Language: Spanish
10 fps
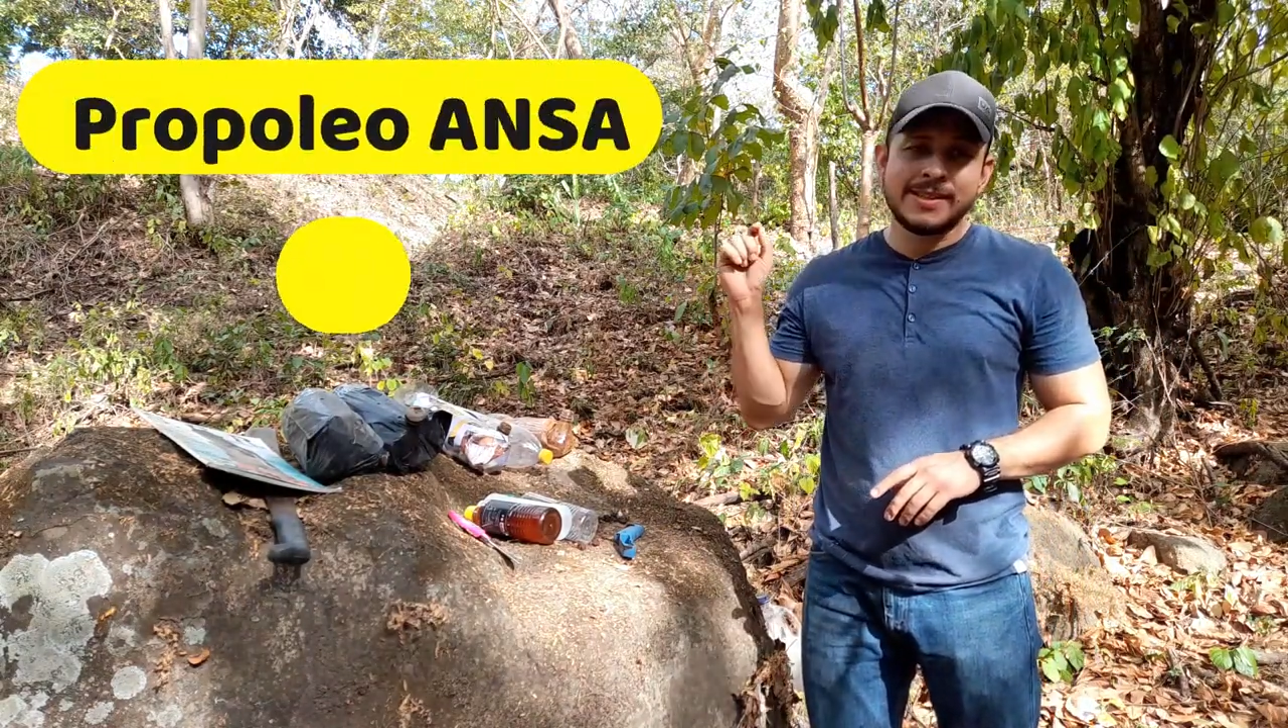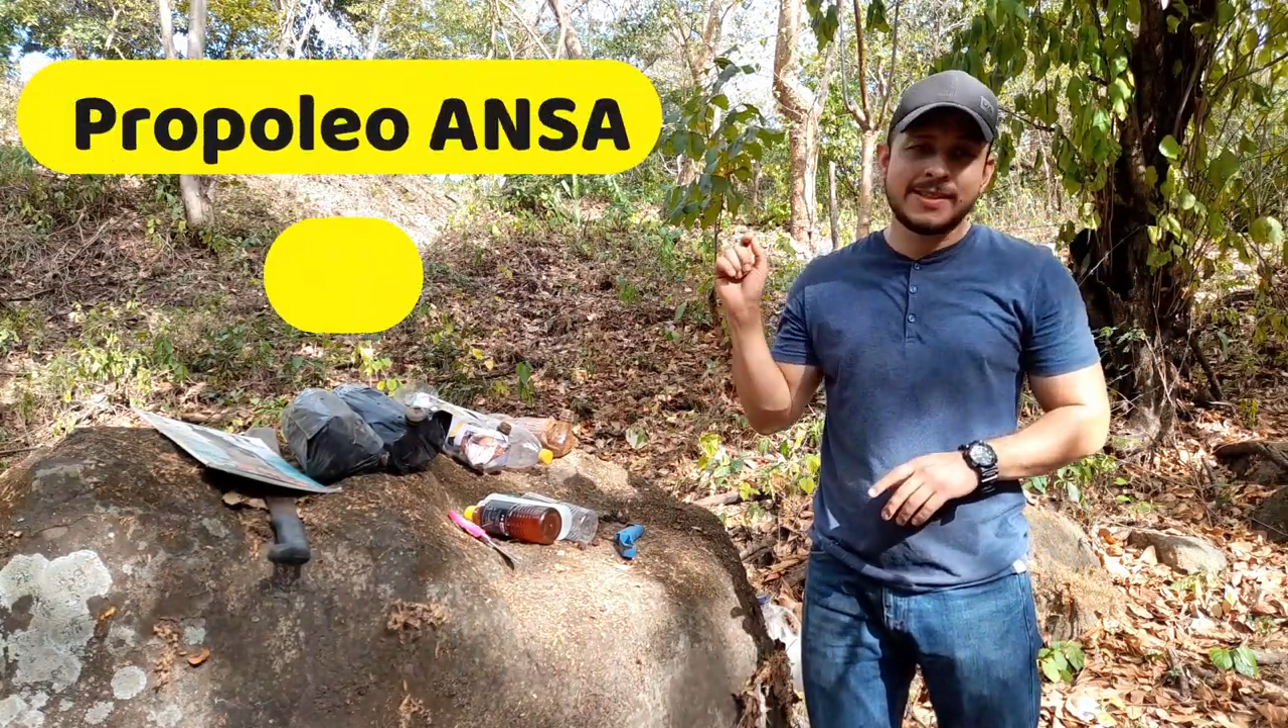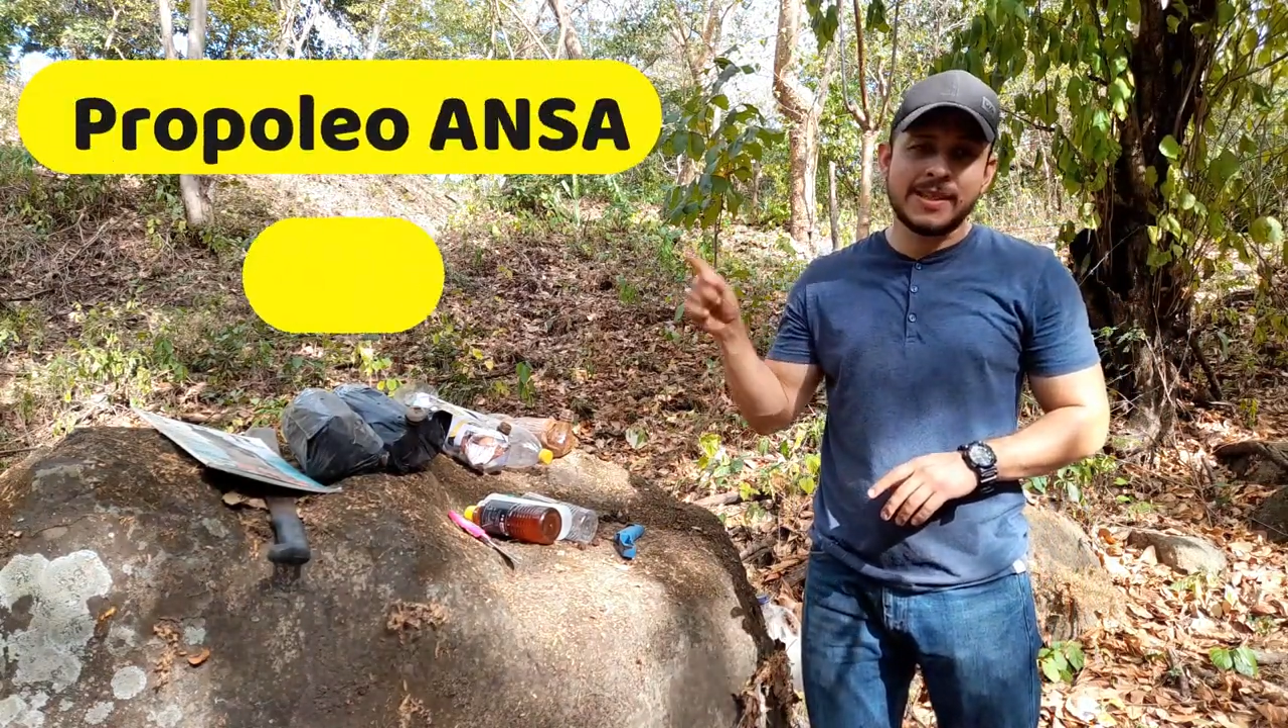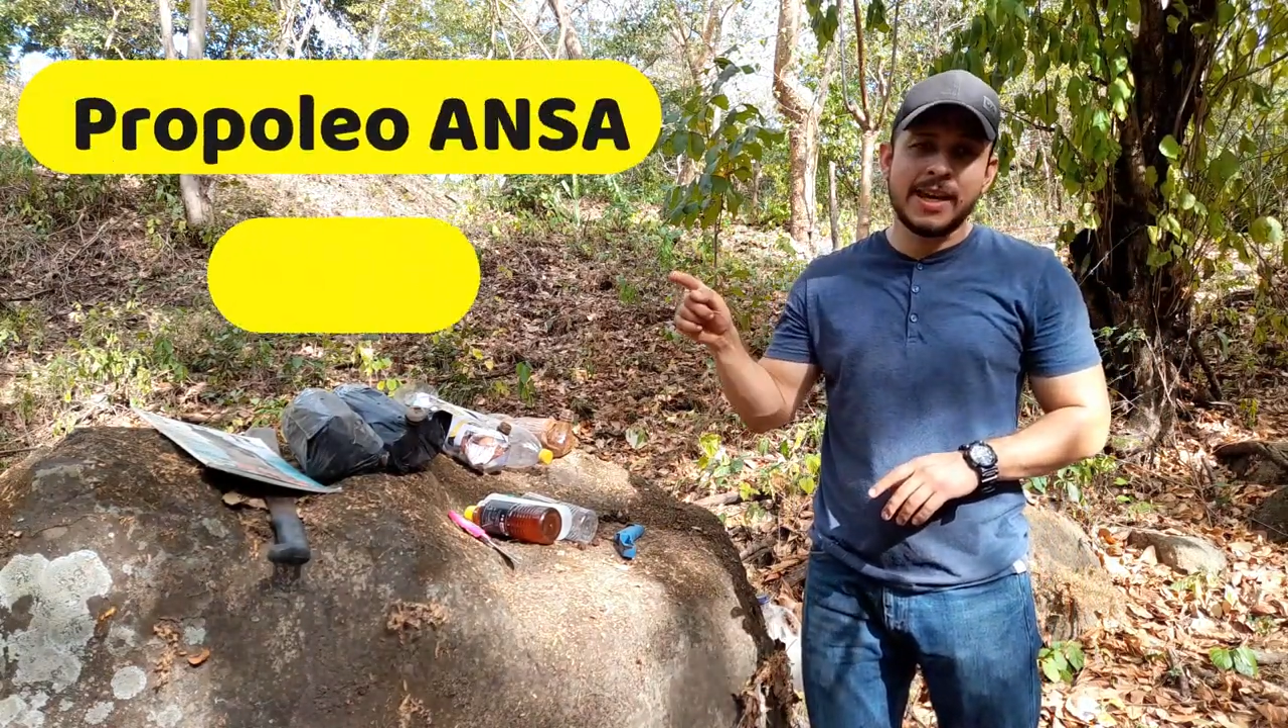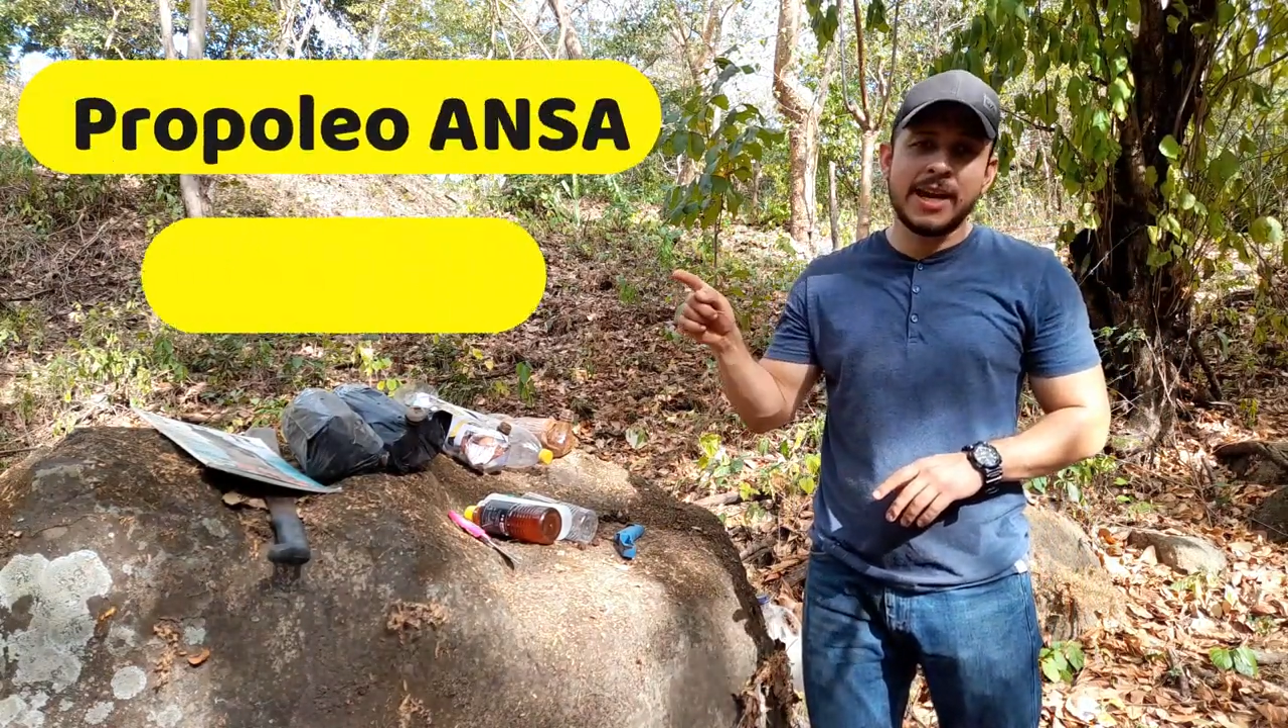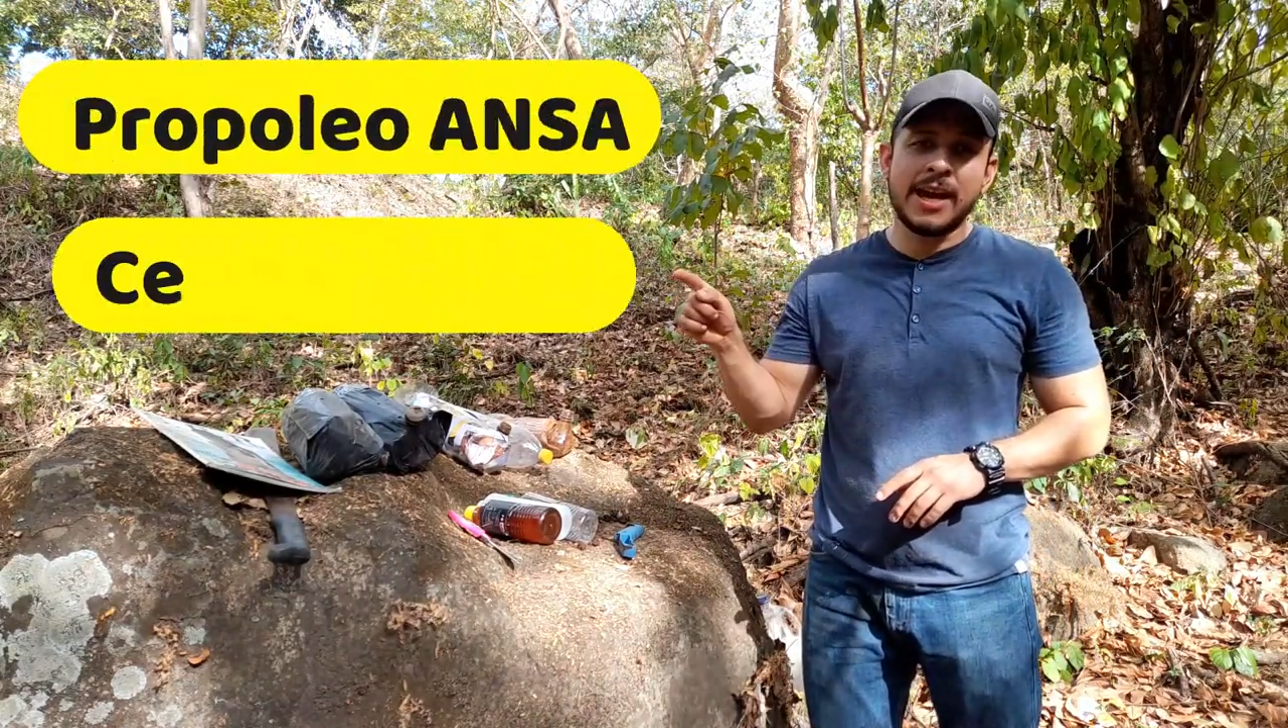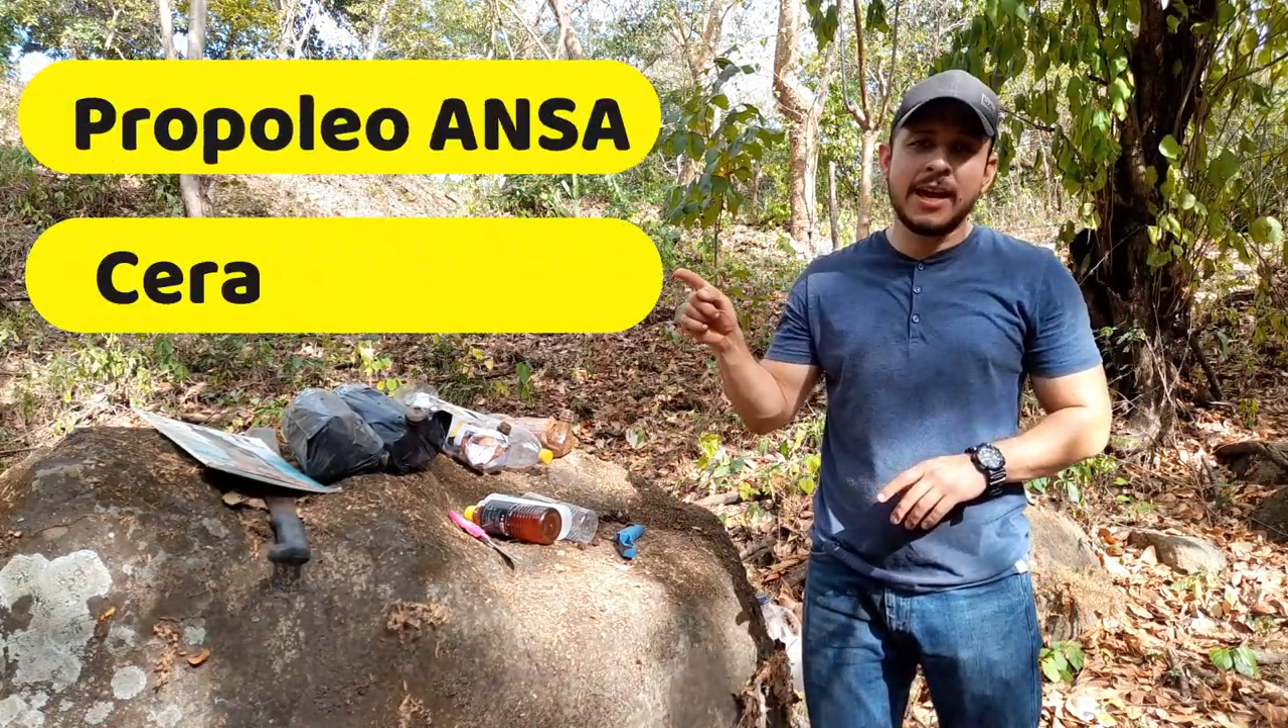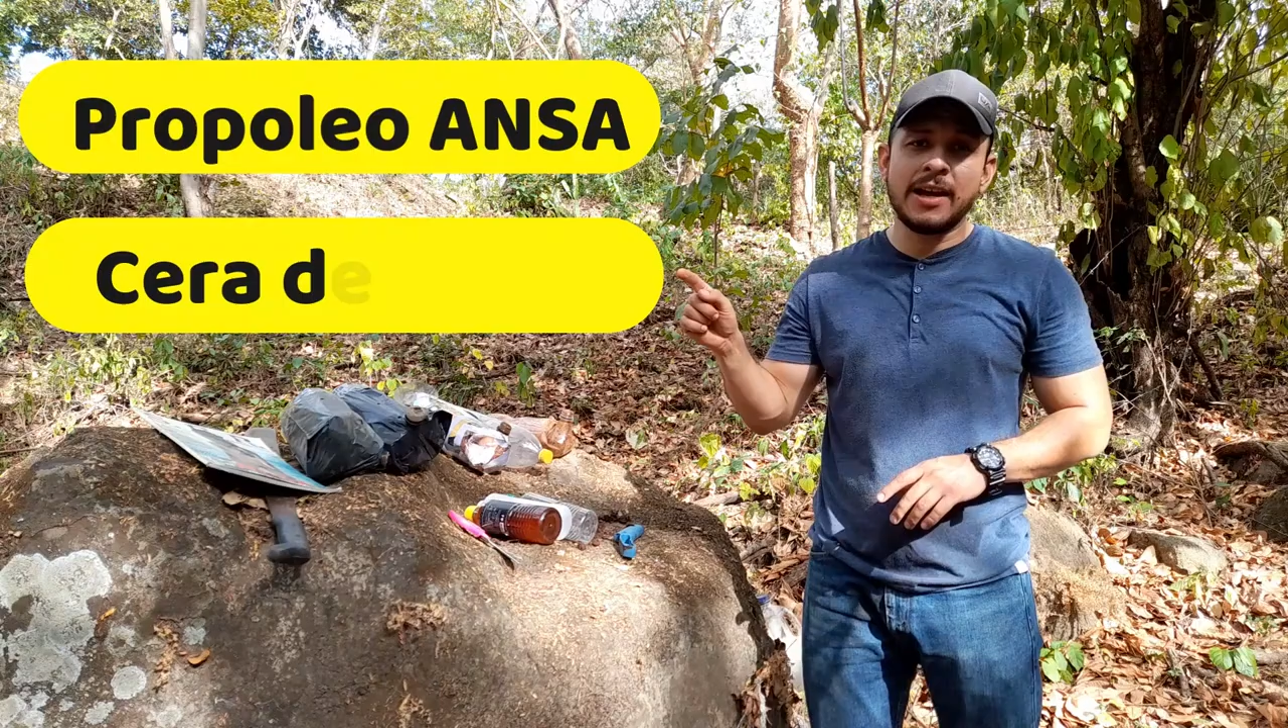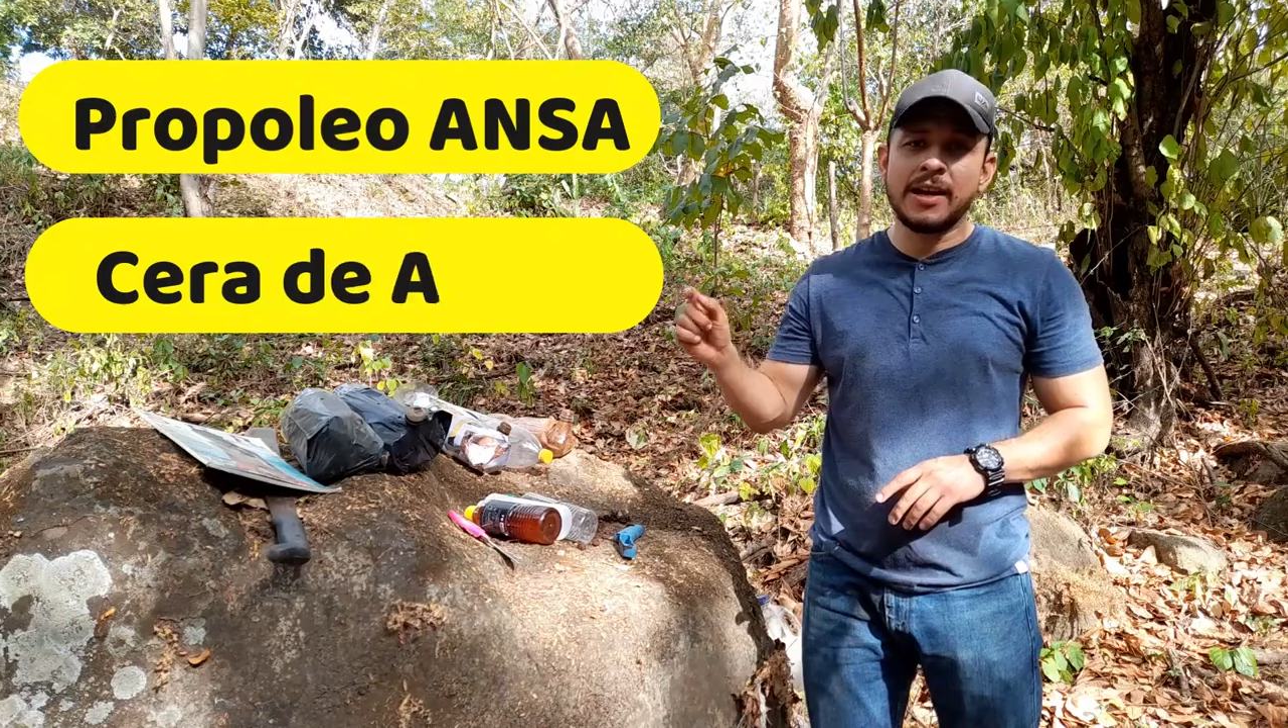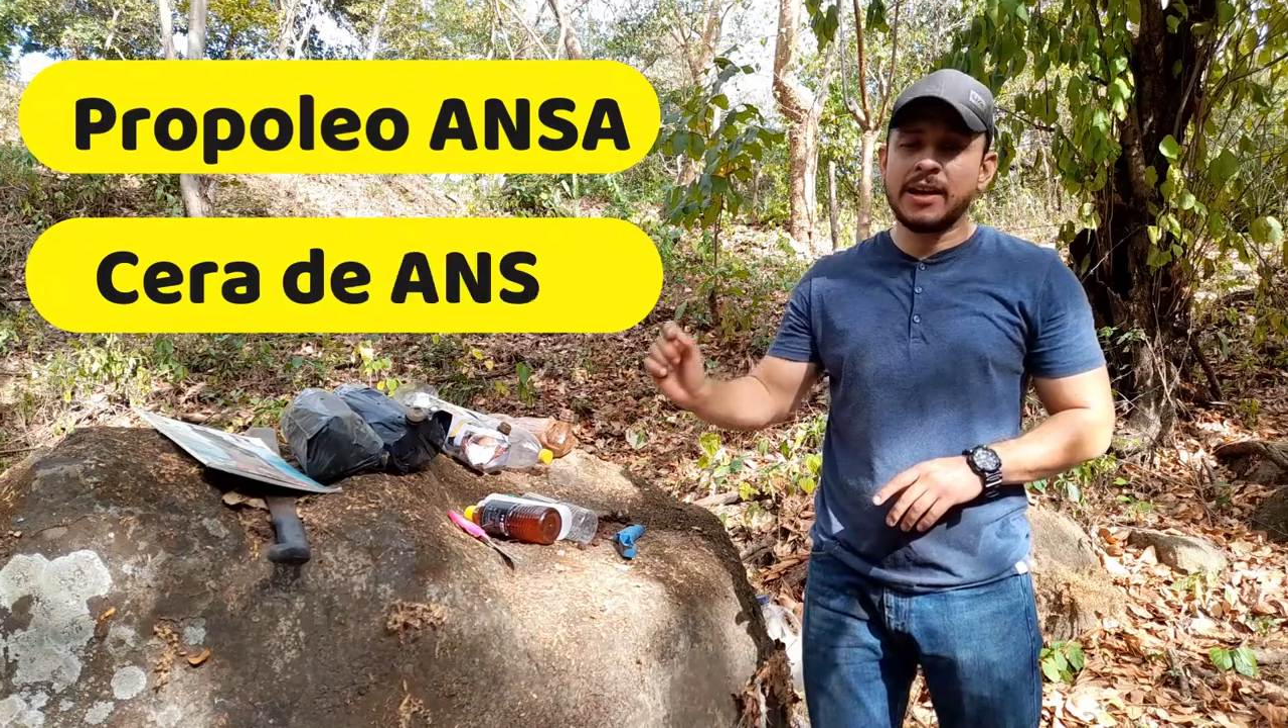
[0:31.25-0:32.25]

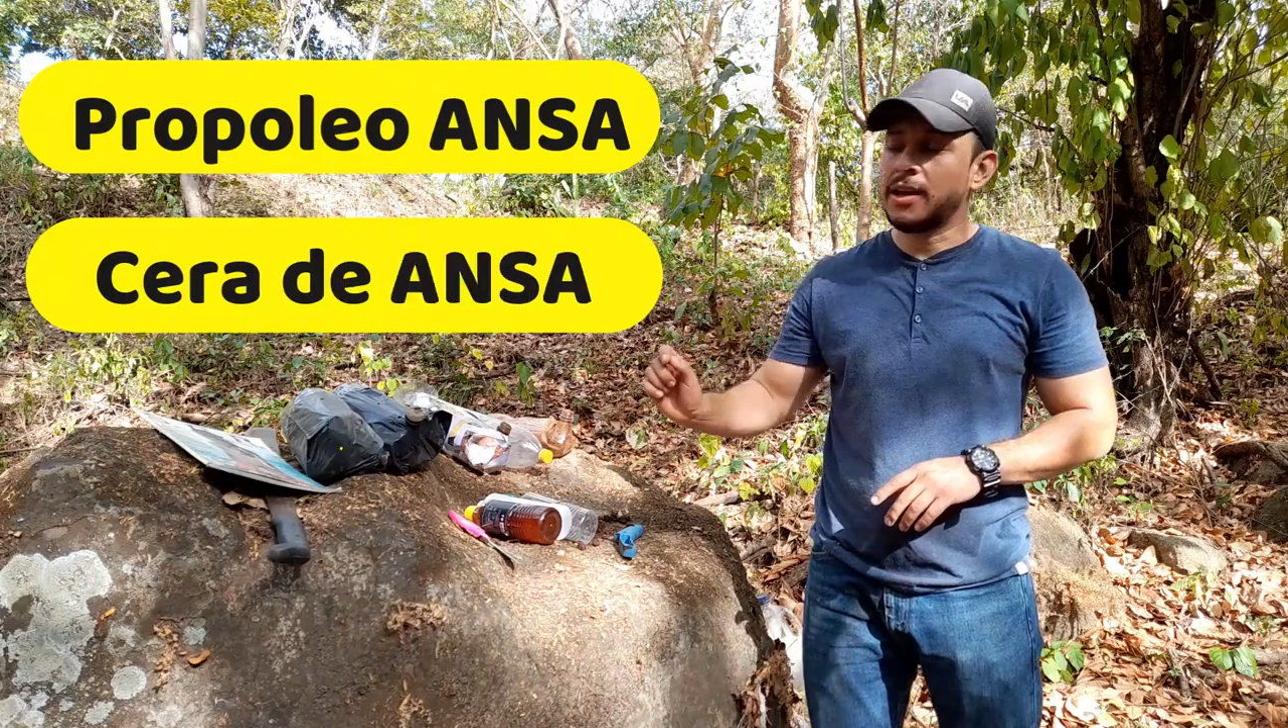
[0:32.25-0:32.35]
cera